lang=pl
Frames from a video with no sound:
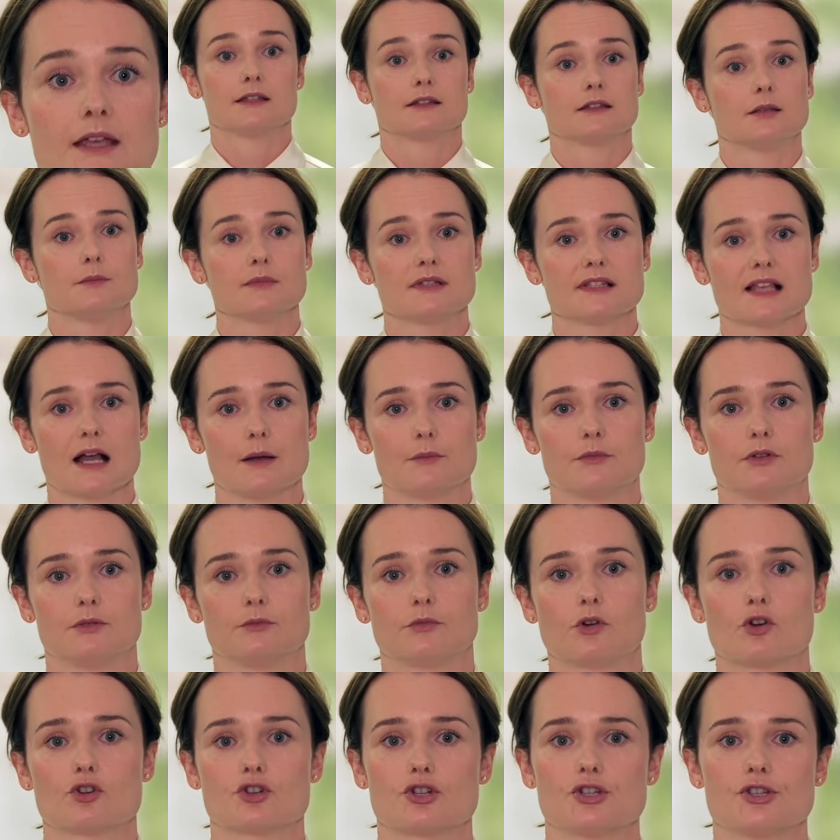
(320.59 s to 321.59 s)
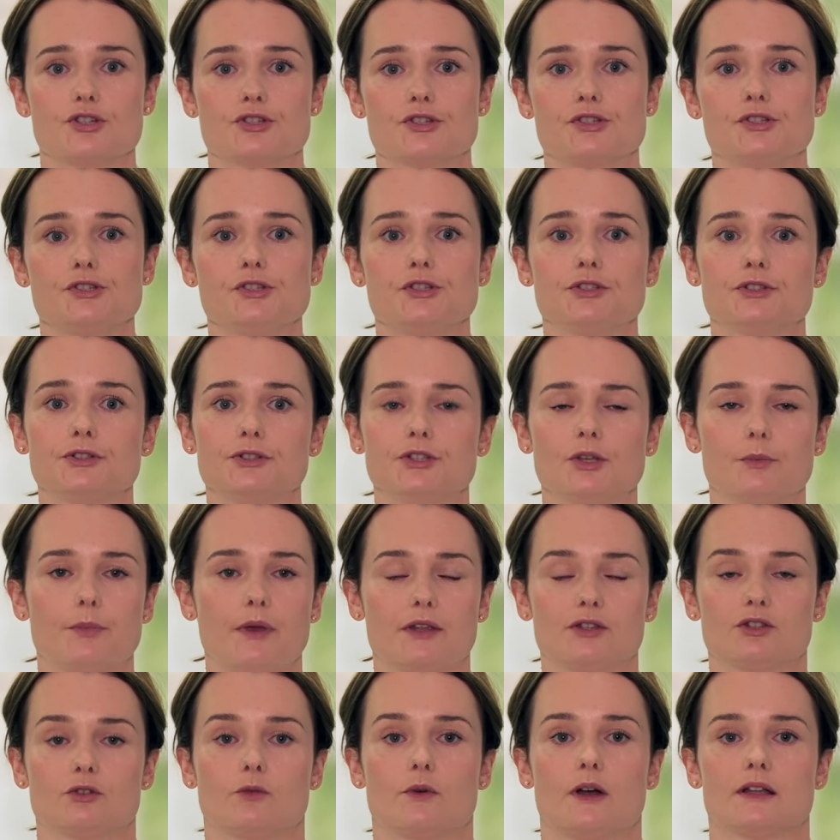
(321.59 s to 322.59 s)
Tym samym korzyści nigdy nie
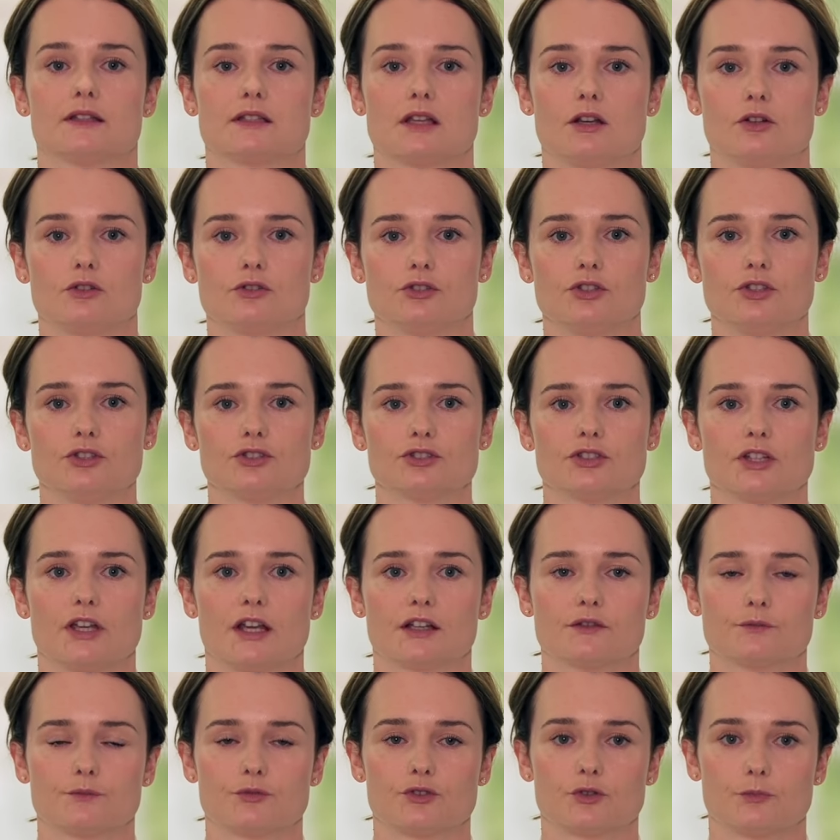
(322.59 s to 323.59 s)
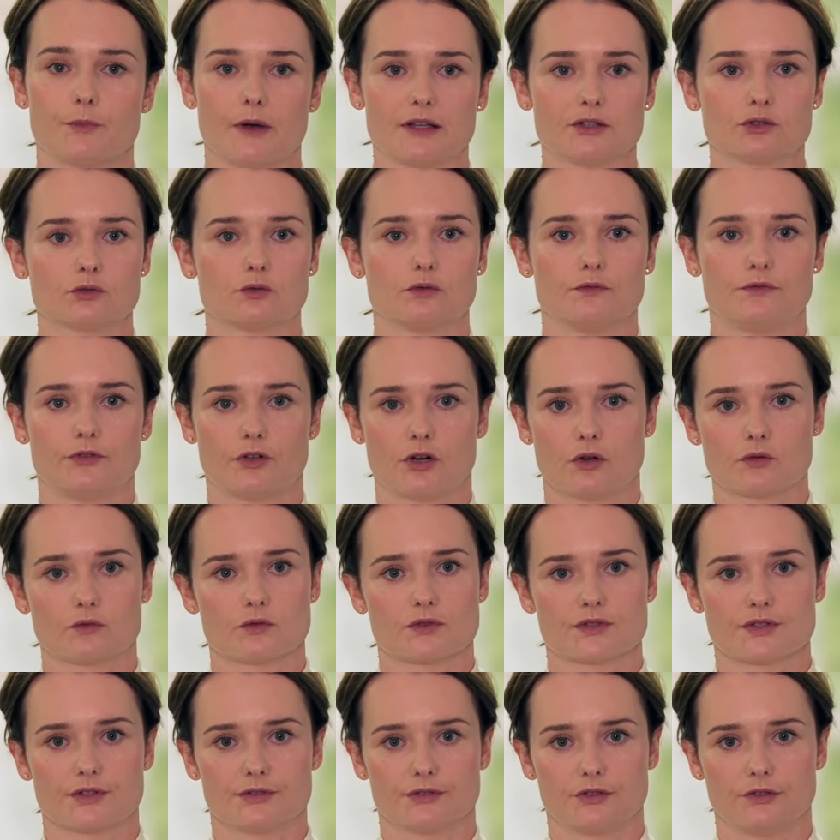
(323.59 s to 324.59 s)
będą analogiczne jak w przypadku wyroku
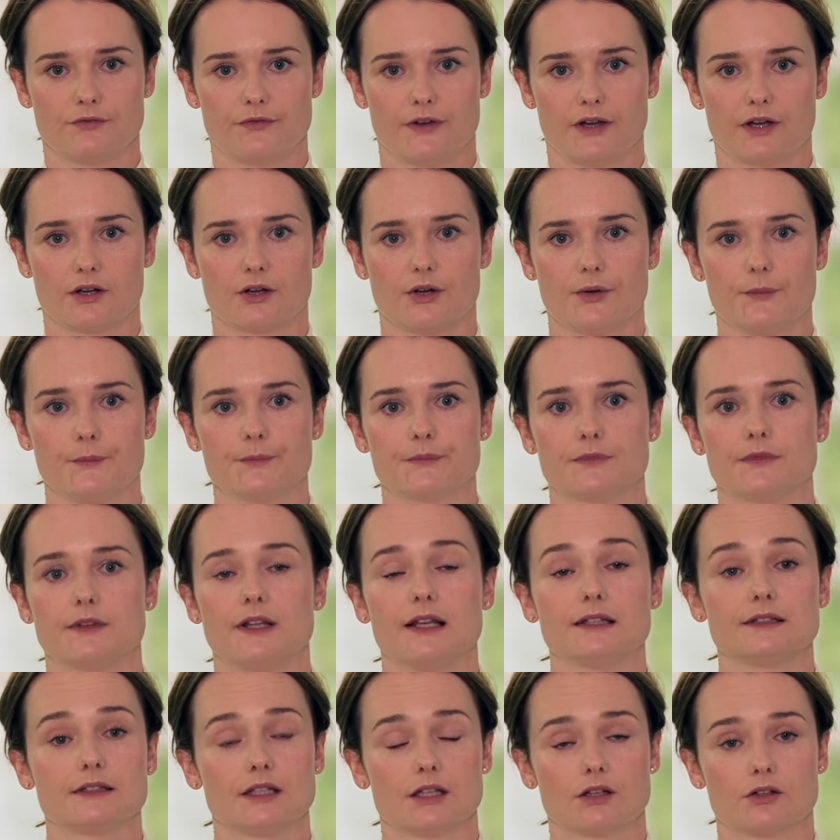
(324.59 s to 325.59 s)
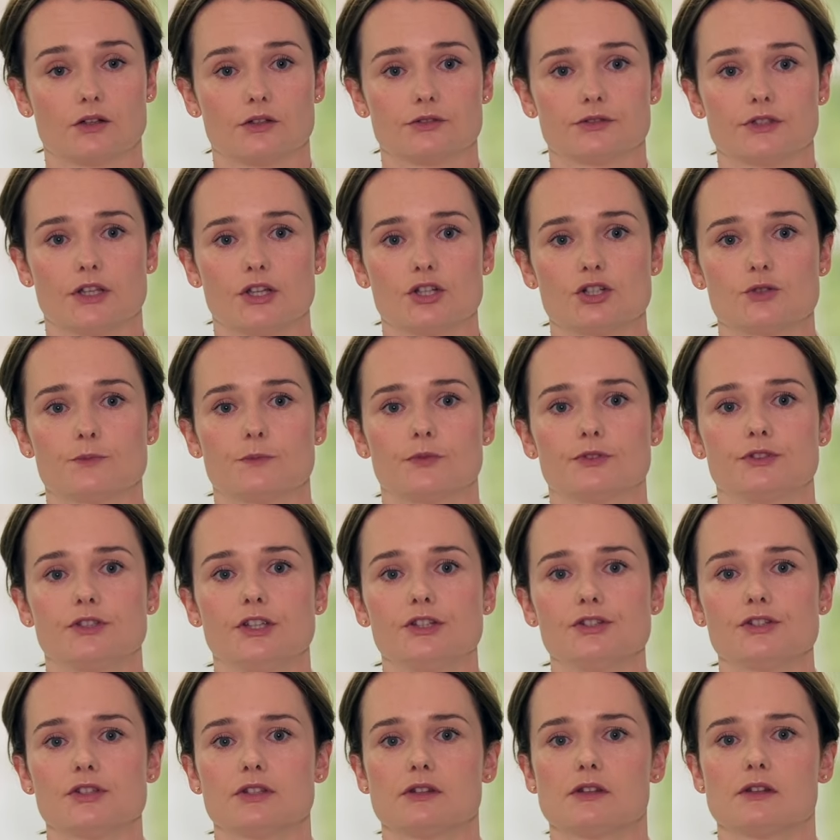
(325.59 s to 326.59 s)
sądowego. Dlatego też też
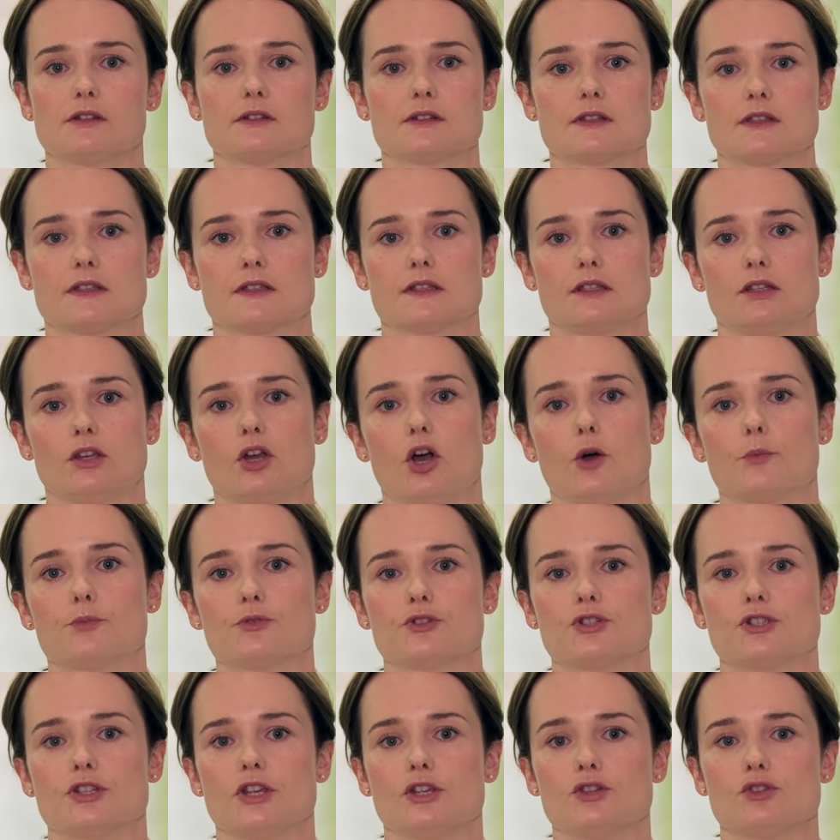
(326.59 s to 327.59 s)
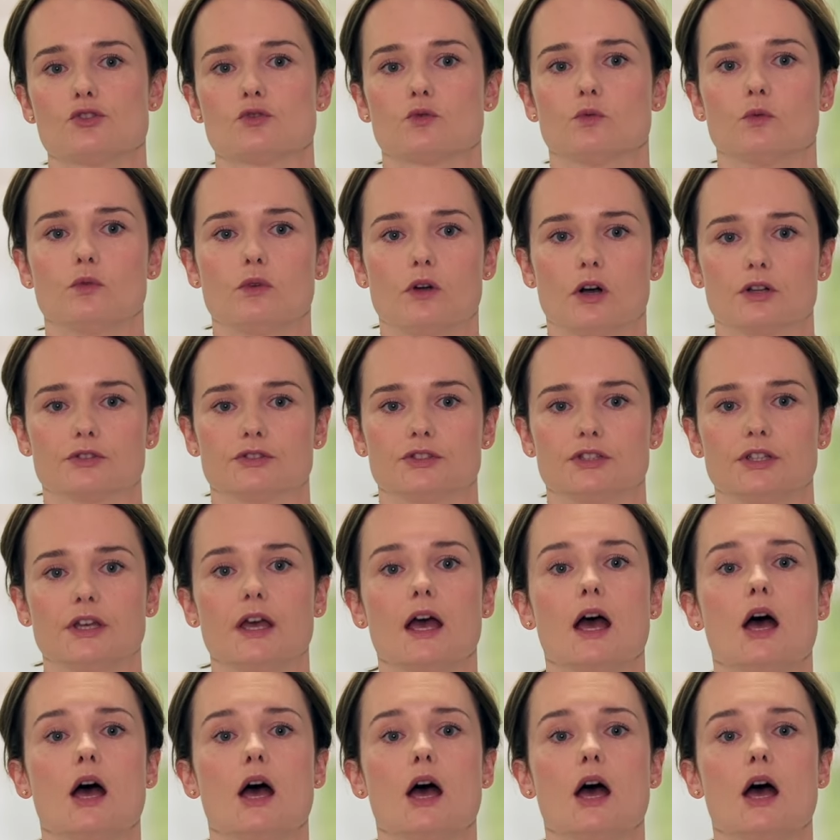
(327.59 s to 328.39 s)
podjęcie decyzji o przyjęciu ugody